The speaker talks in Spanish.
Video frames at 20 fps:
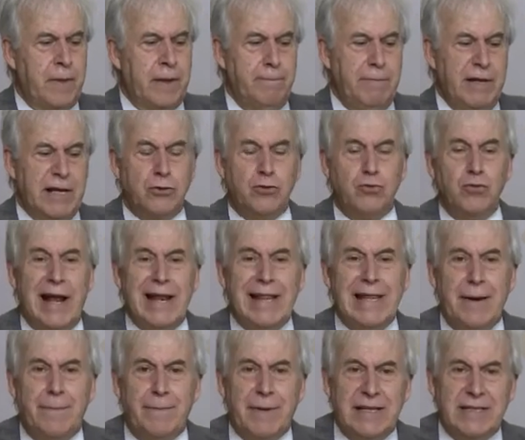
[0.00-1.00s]
virtual
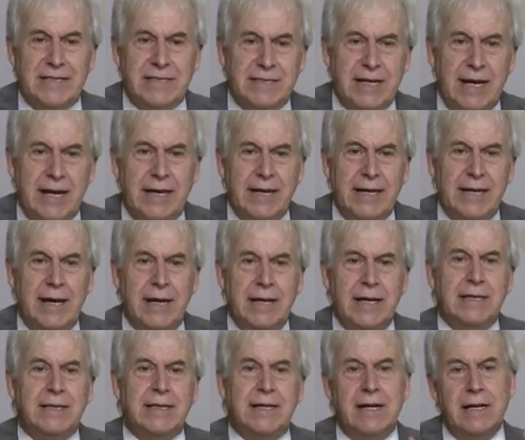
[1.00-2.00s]
de aprendizaje y hay
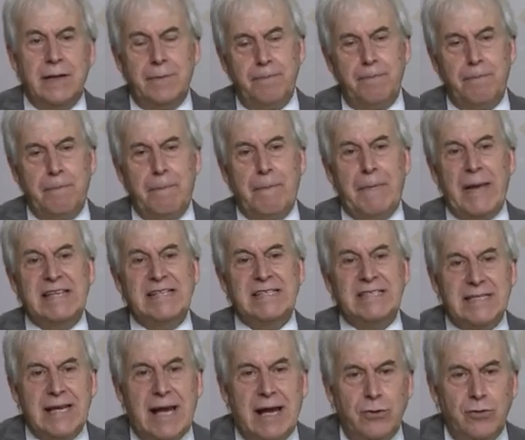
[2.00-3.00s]
que tener
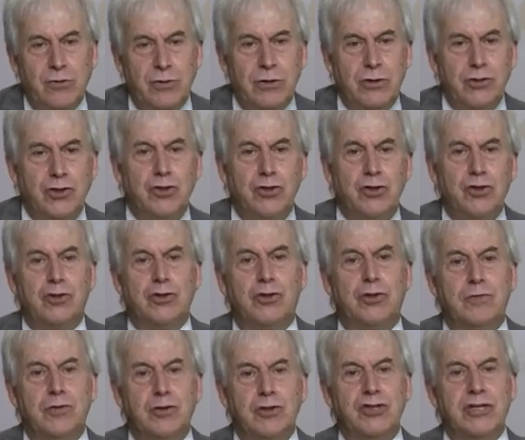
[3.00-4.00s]
pensado que nosotros
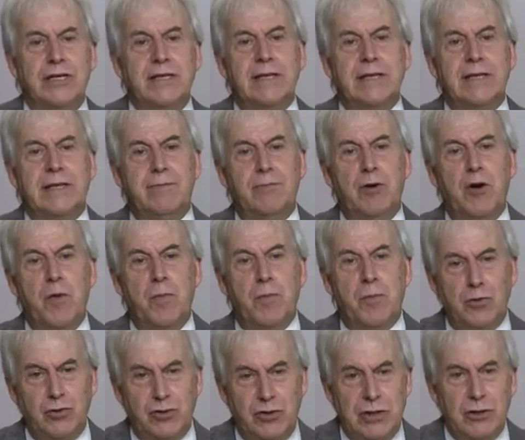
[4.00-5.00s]
como docentes debemos
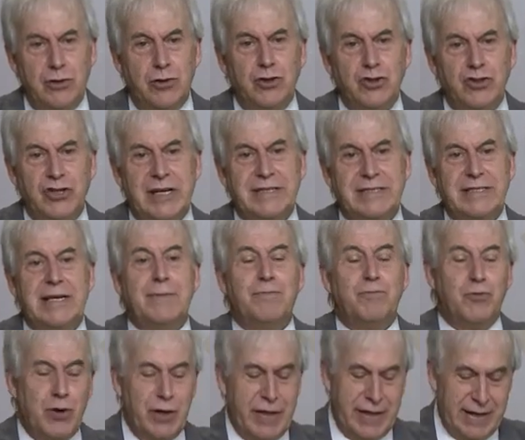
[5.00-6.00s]
producir cosas que
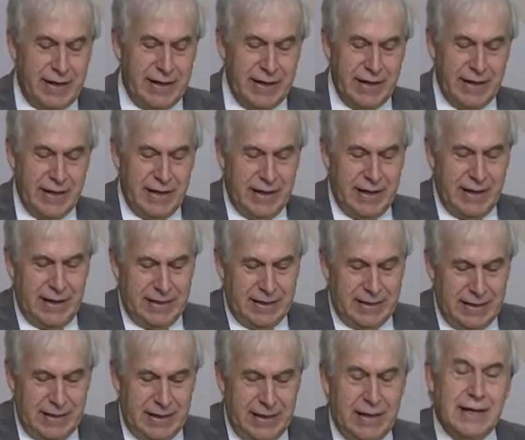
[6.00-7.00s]
pueden
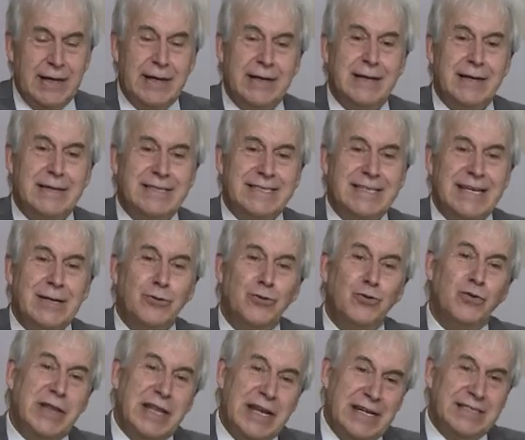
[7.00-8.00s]
este, ser
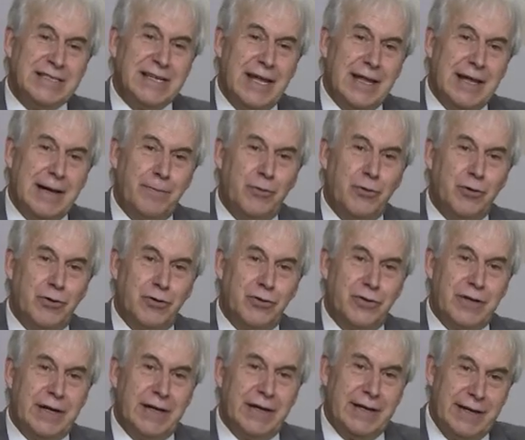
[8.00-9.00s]
utilizadas por
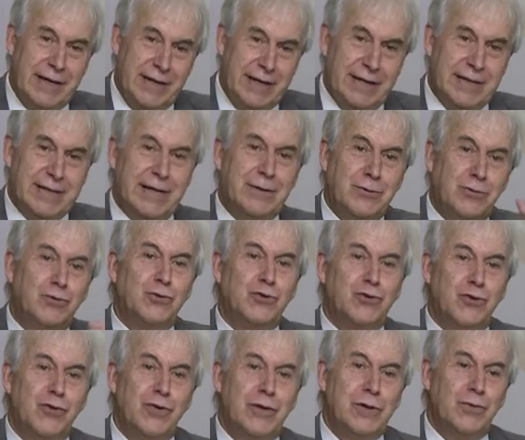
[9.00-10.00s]
otras. En el
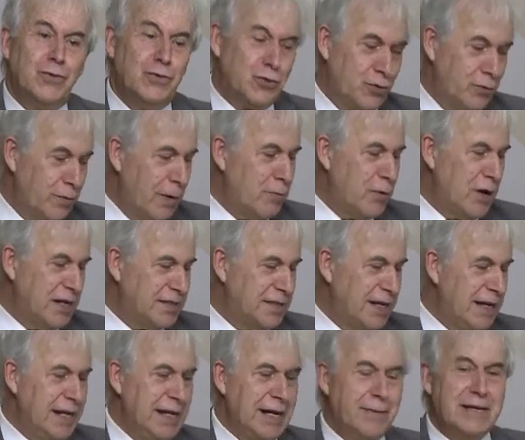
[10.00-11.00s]
transcurso del curso vamos a
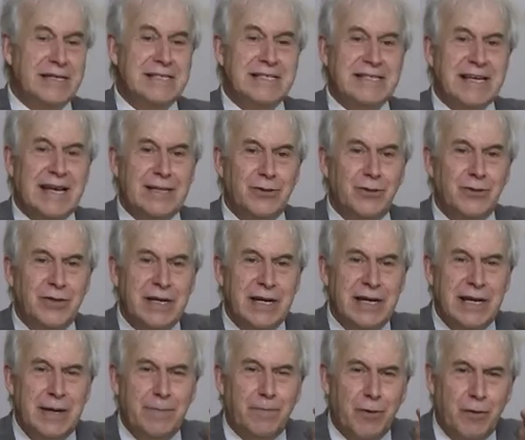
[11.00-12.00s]
seguir avanzando
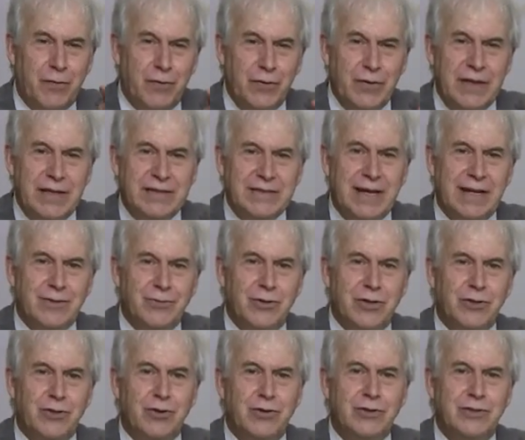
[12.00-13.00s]
y profundizando
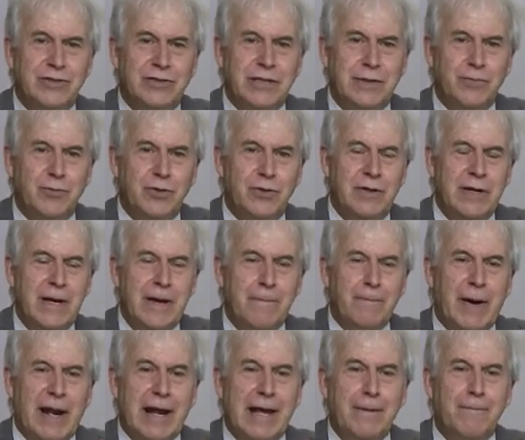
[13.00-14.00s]
estos conceptos
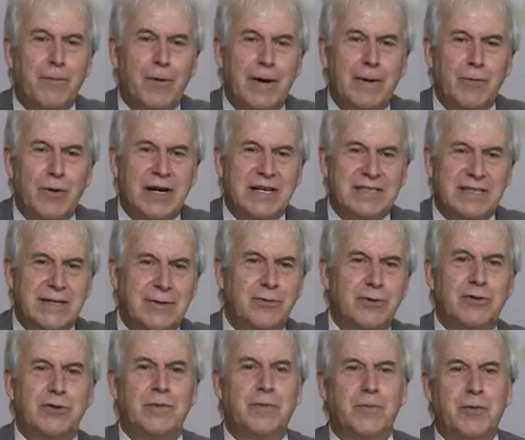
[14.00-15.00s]
para que podamos hacer
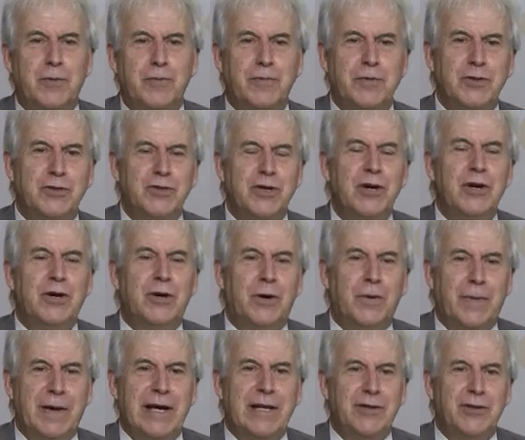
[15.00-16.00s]
nuestros propios
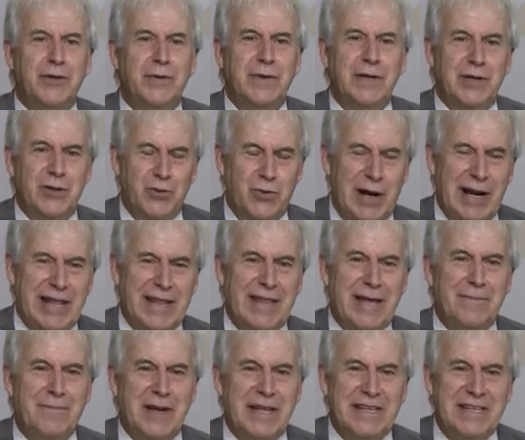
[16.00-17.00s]
objetos virtuales
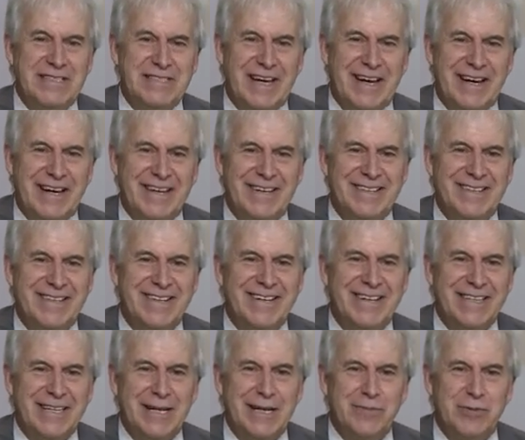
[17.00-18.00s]
de
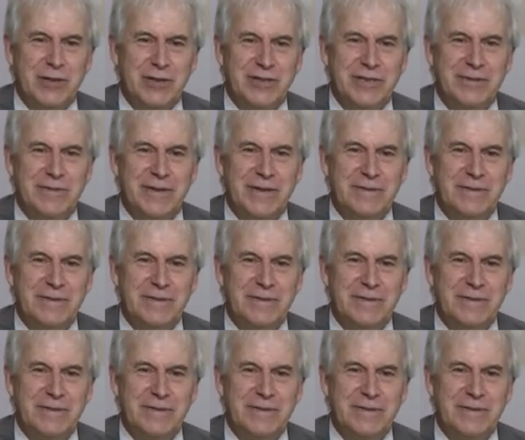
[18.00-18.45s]
aprendizaje.